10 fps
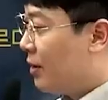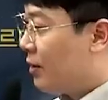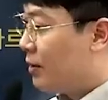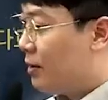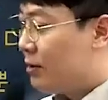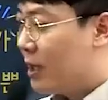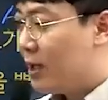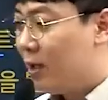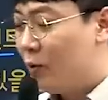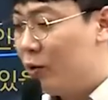어,
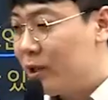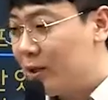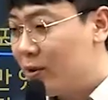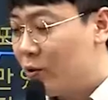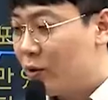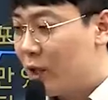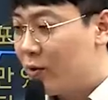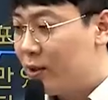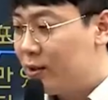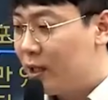내가 옳지 않은 거
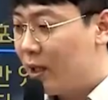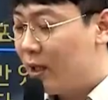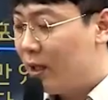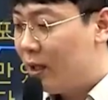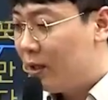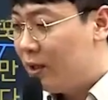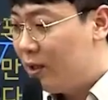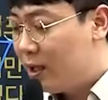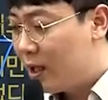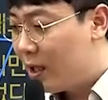고르라고 했는데
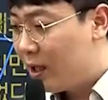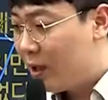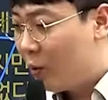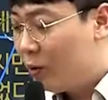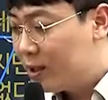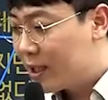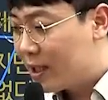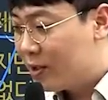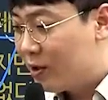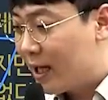이게 옳지
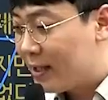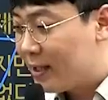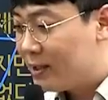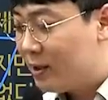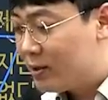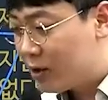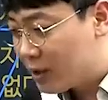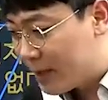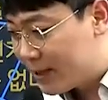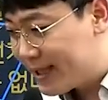않은 것 같아서
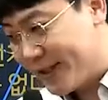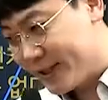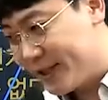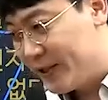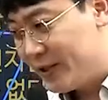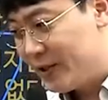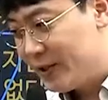정답을 찍었어.